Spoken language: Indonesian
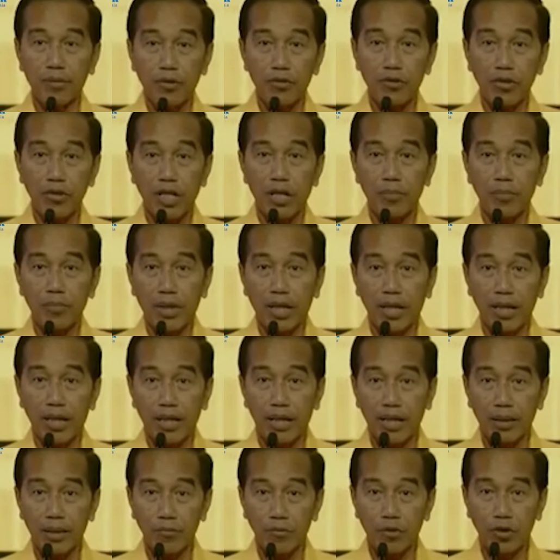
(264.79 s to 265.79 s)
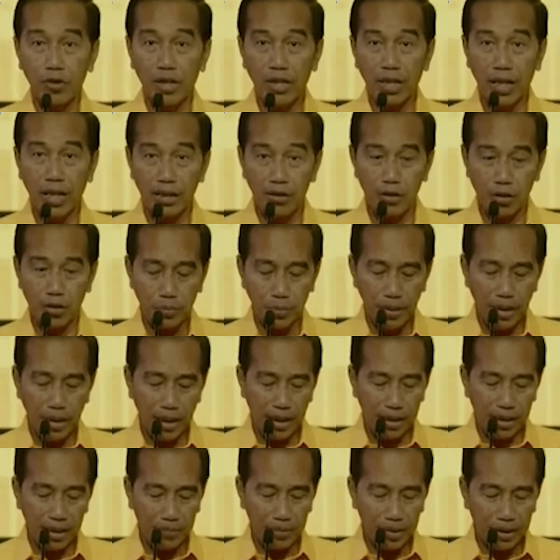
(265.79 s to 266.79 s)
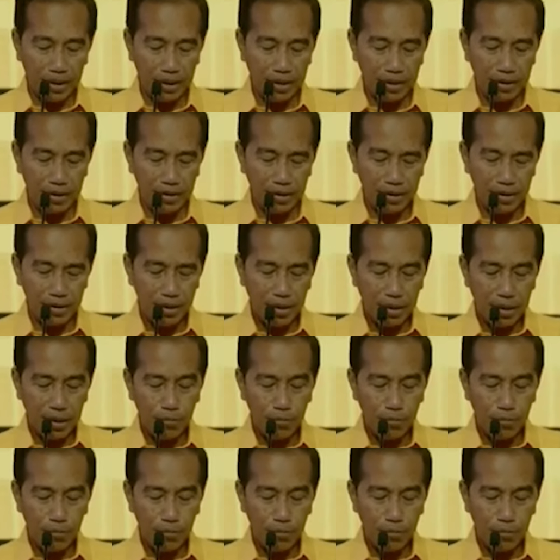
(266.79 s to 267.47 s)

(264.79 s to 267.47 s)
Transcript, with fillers: mengucap Alhamdulillahirrohbilalamin,